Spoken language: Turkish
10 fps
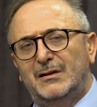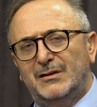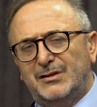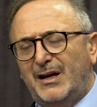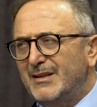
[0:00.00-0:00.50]

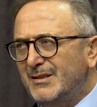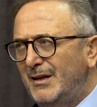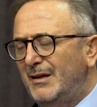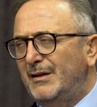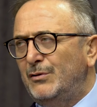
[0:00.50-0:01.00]
İşte
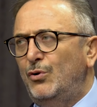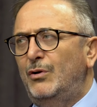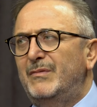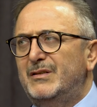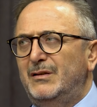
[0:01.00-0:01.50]
askerlerin
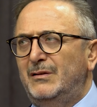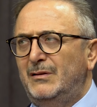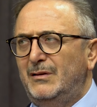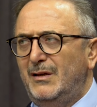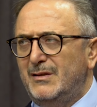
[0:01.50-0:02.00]

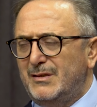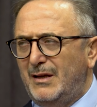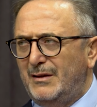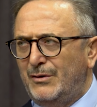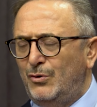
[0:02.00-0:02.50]
ölmesin,
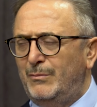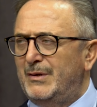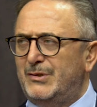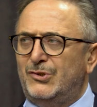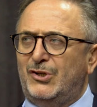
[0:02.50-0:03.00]
insanlar
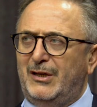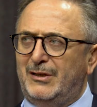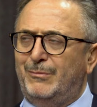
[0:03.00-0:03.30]
ölmesin, şehri